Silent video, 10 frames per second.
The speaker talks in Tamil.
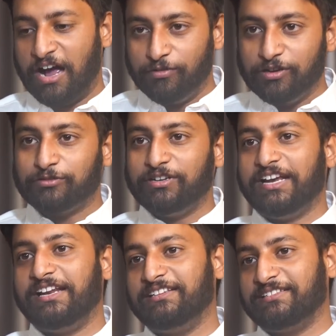
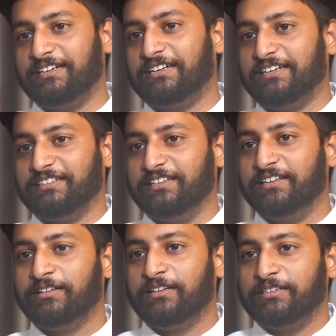அவங்களுக்குள்ளேயே நேற்று சனம் நடக்குது
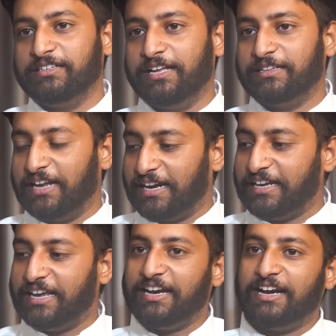நேற்று
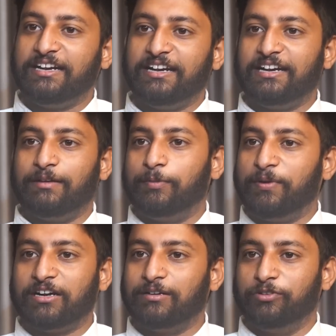நிறைய இடங்களில் நம்ம
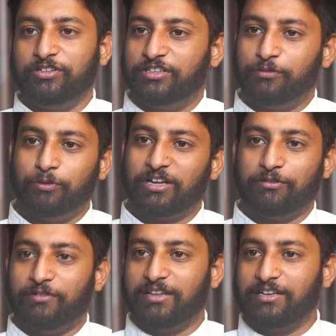பார்க்க முடிந்தது ஊடக
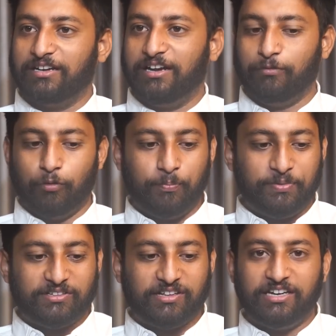விவாதங்களில்
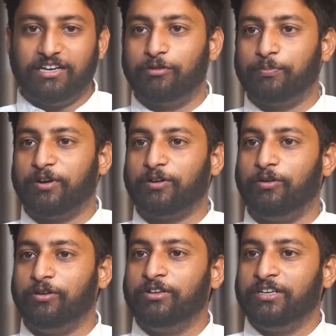ஓபிஎஸ் அணியில் ஒரு
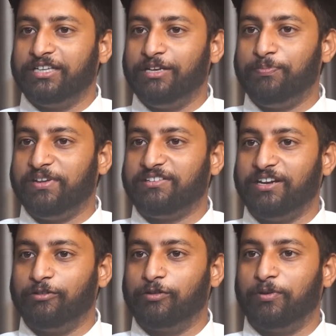பக்கம் இபிஎஸ்
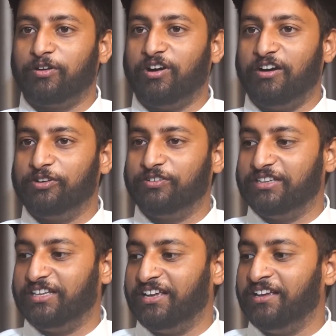அணி ஒரு பக்கம் அவர்
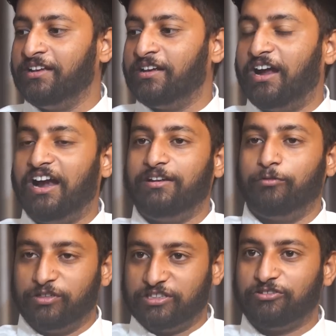வந்து ஆ
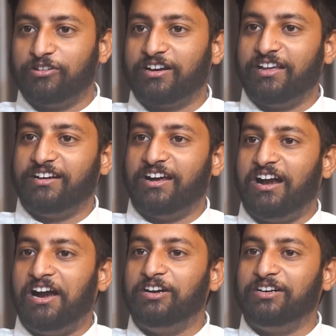ஒருத்தர் சொல்கிறாரு
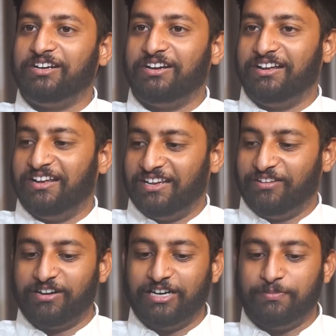ஆளுநர்
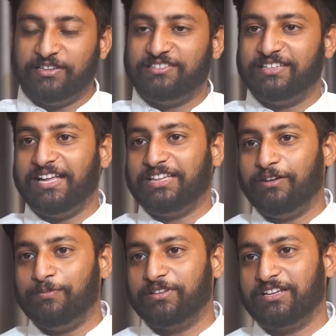இவங்க ரெண்டு பேர்த்தையும்
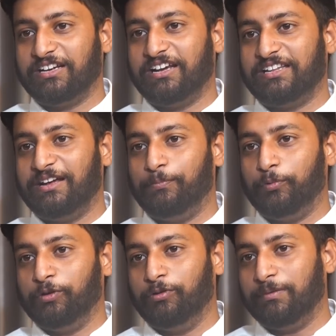சேர்த்து வைப்பதற்காக தான்
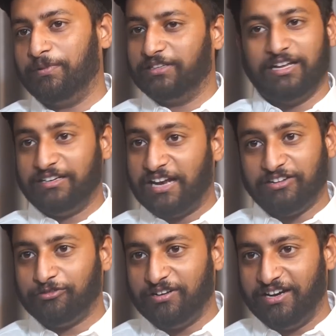போய் உள்ளே பார்த்தாருன்னு
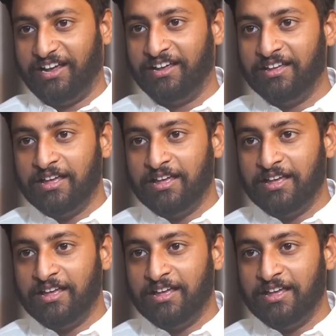நான் சொல்லலை